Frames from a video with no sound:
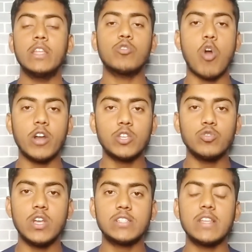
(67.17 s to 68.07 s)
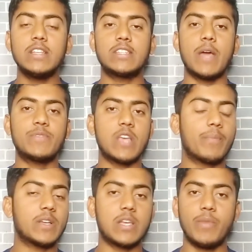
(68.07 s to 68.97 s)
देन कॉन्ग्रेचुलेसन इस टाइप
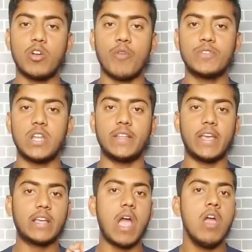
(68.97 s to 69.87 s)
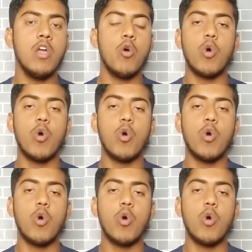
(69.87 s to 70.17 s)
से आपके सामने एक ऑप्शन आ जाएगा